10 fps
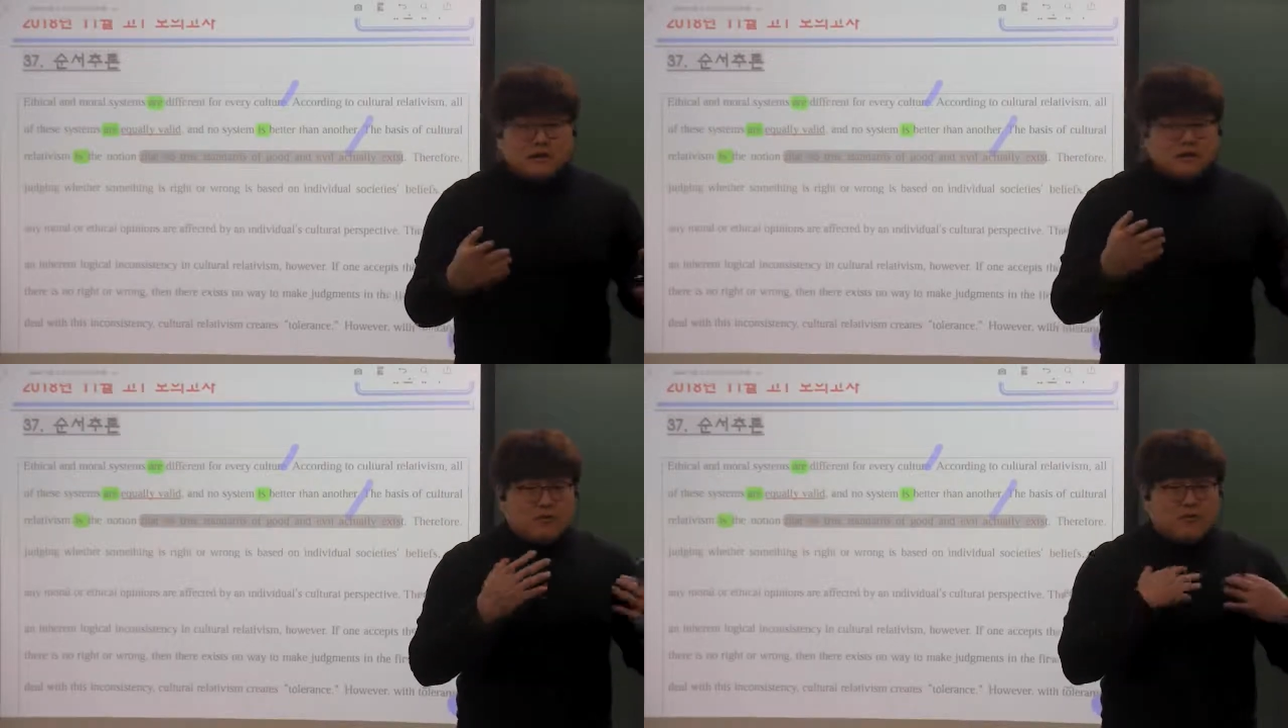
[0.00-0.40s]

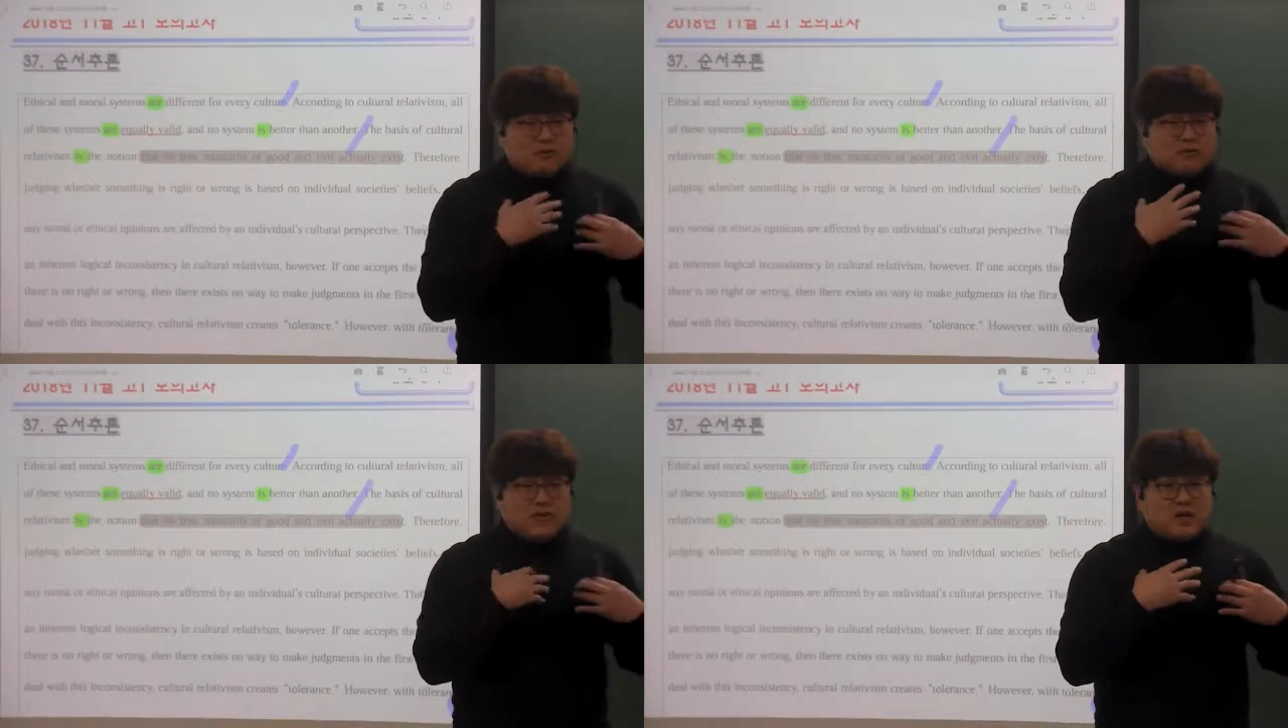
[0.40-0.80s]
왜
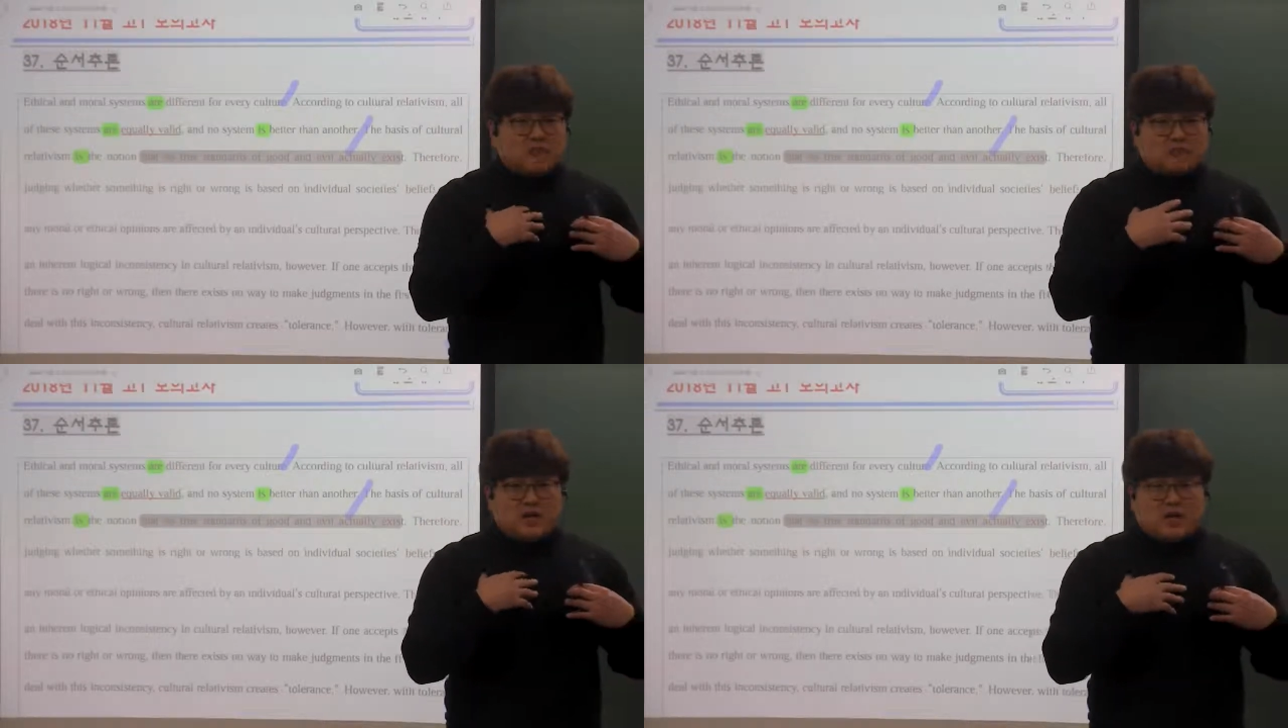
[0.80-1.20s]
우리의
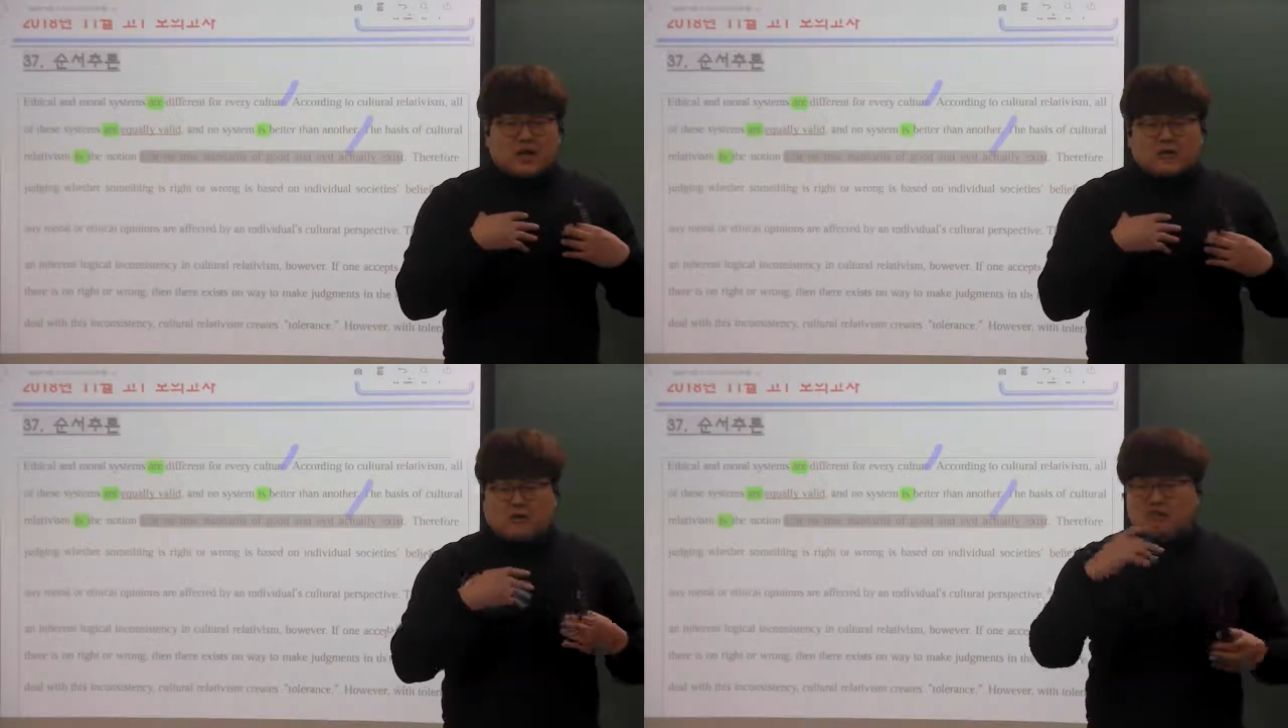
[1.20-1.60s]
문화를
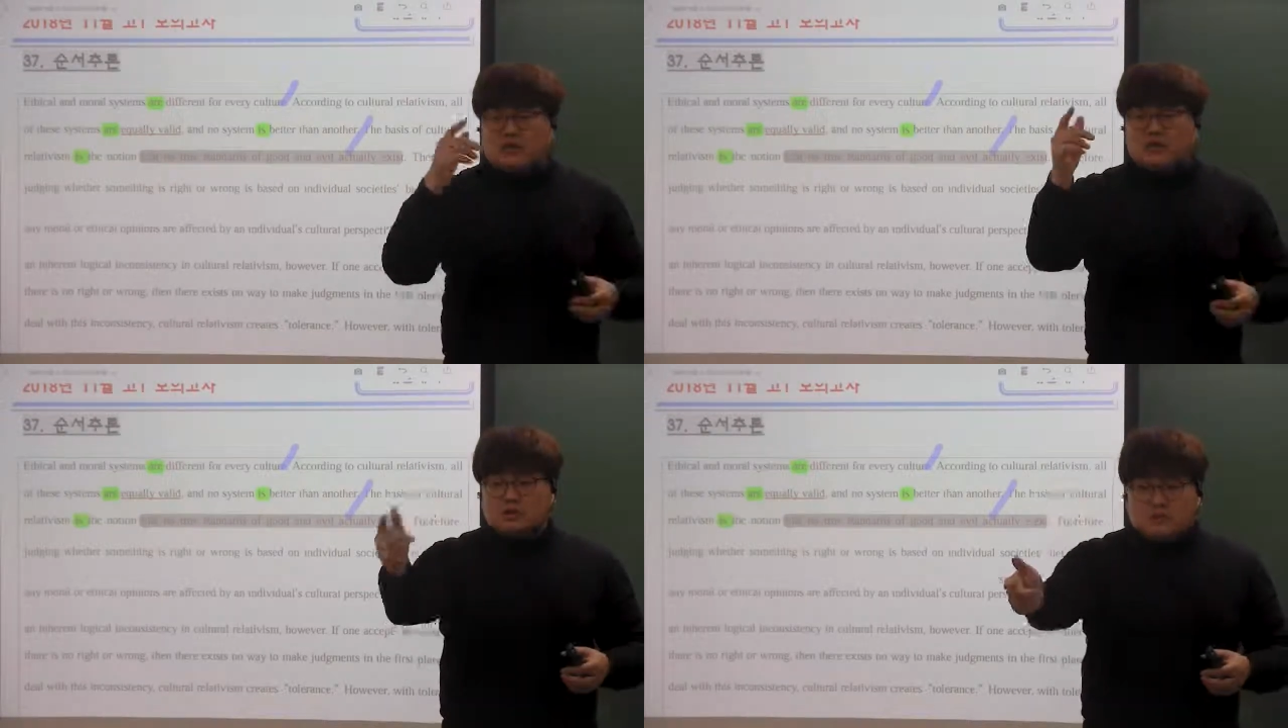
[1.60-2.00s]
갖고
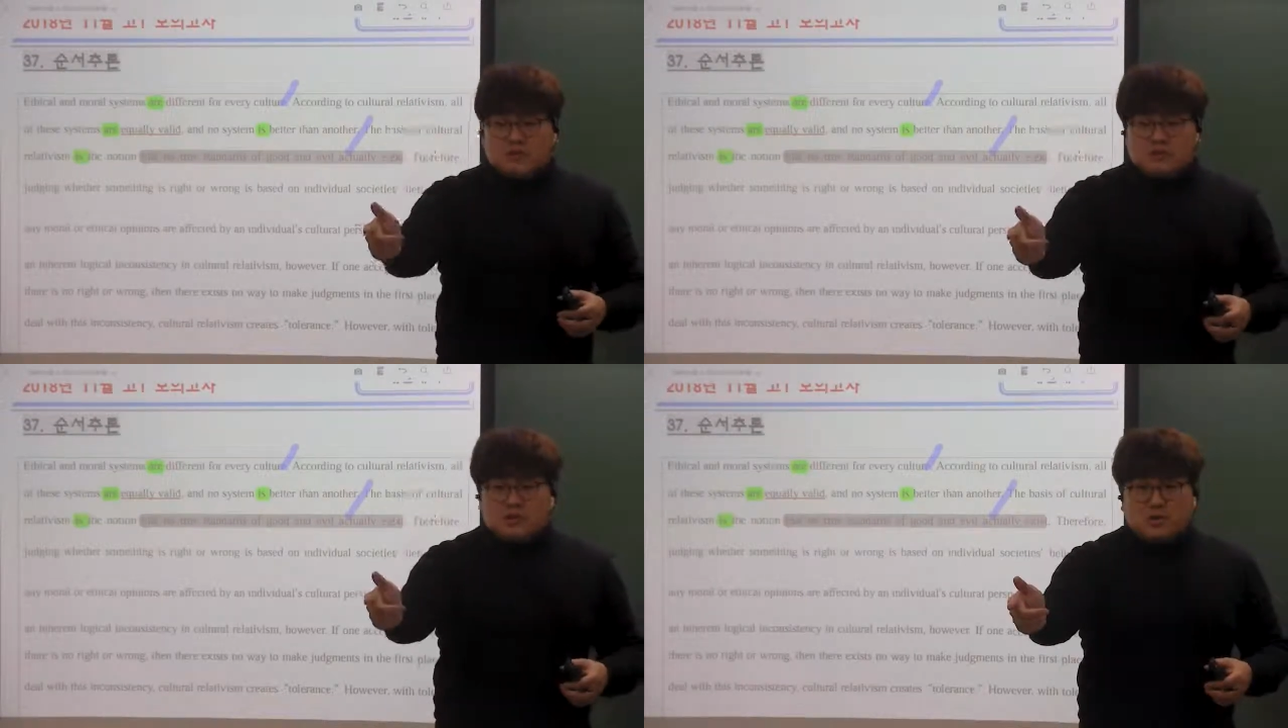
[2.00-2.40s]
저
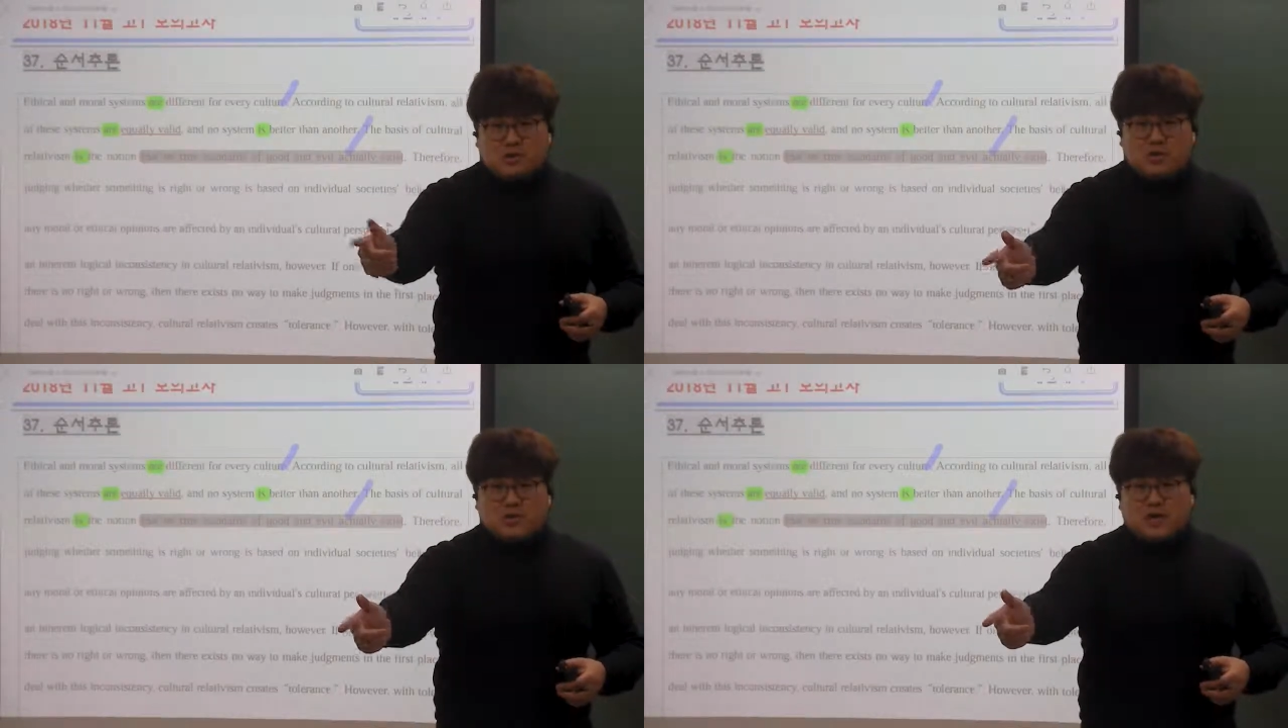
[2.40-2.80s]
사람들
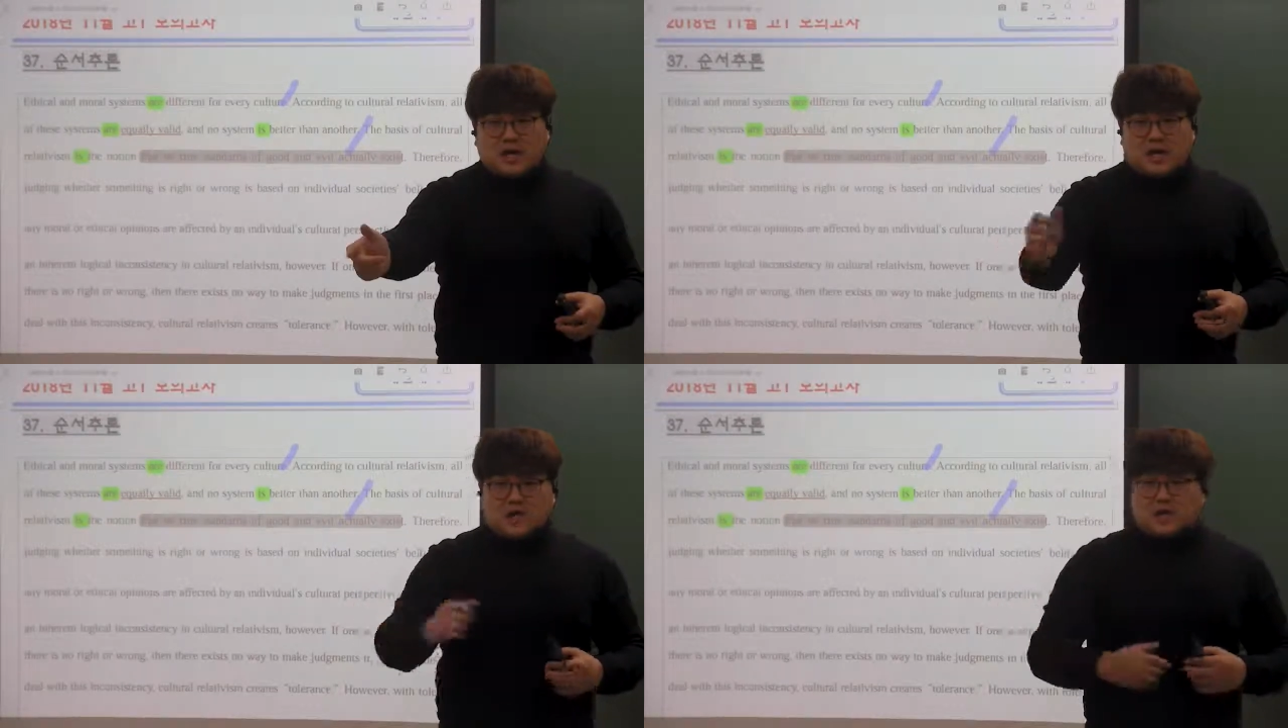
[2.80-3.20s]
욕하는가 라고